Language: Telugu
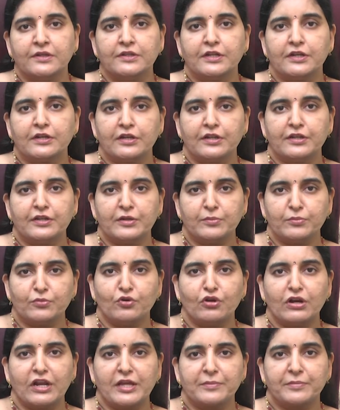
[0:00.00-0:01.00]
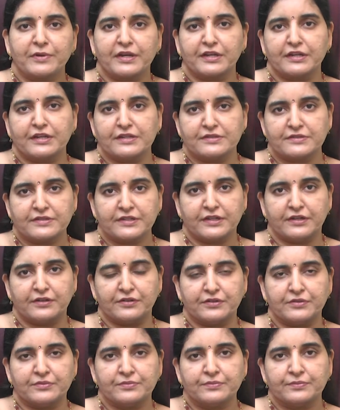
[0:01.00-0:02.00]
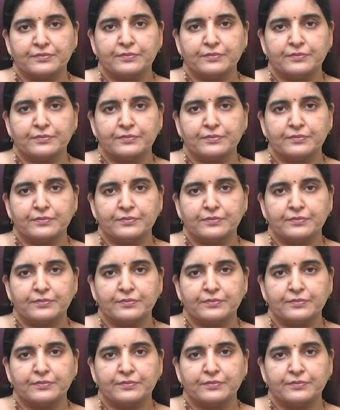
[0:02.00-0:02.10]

దీంట్లో ఏంటంటే మోలార్ ప్రెగ్నెన్సీ అంటాం